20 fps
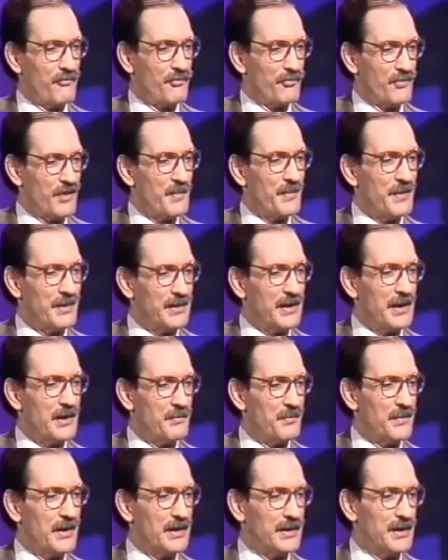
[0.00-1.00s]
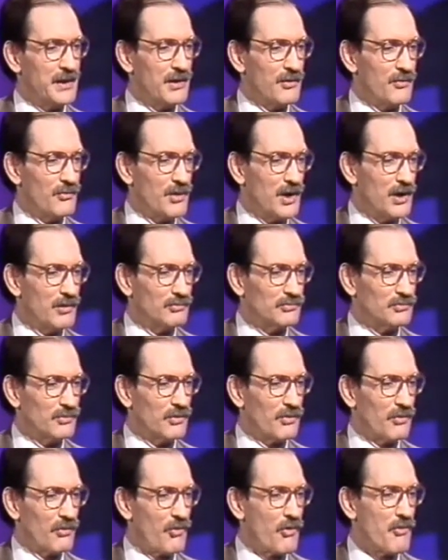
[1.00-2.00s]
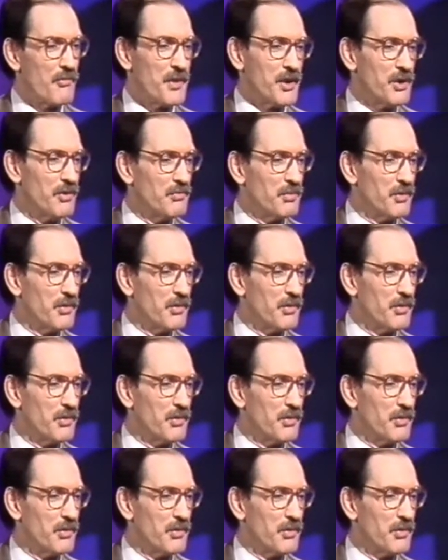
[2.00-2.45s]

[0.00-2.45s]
fundamentalmente un autor cómico,